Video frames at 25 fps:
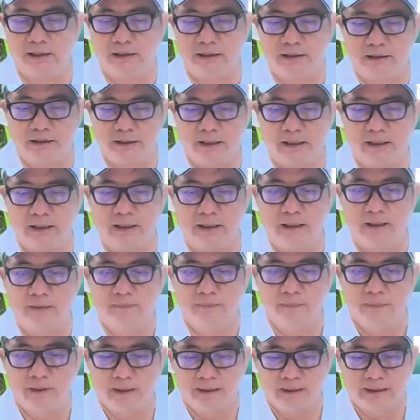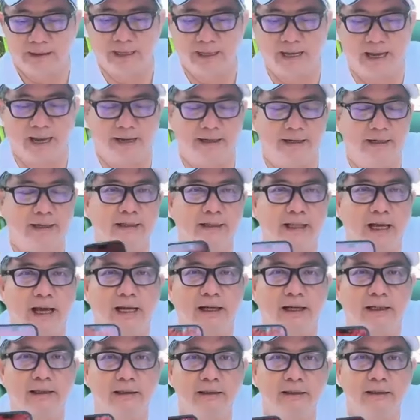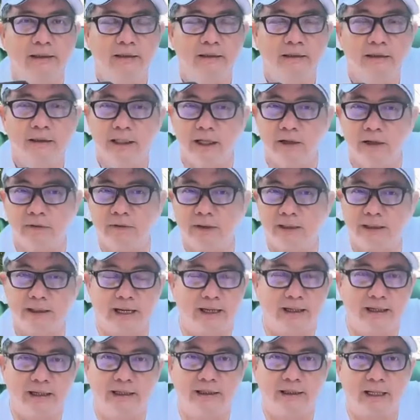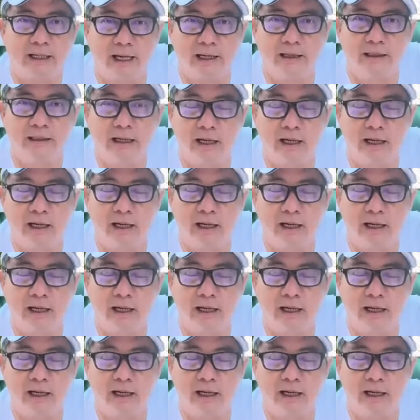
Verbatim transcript: diễn này, ngài địa thần. Thiếu gì ngài địa thần,